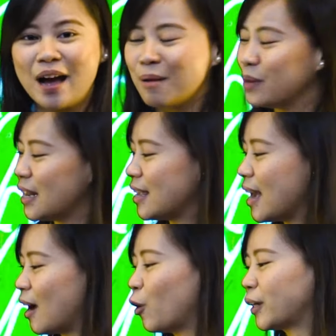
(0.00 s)
ang
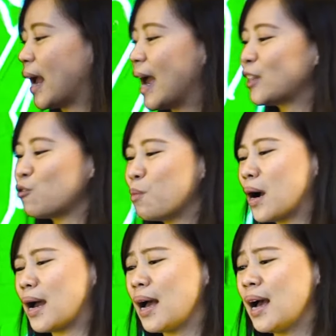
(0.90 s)
family niya or kahit
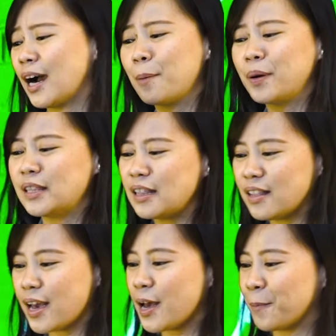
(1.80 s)
yung mga
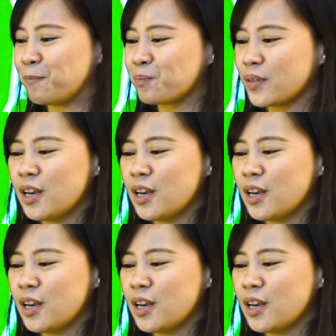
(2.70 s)
kapatid niya.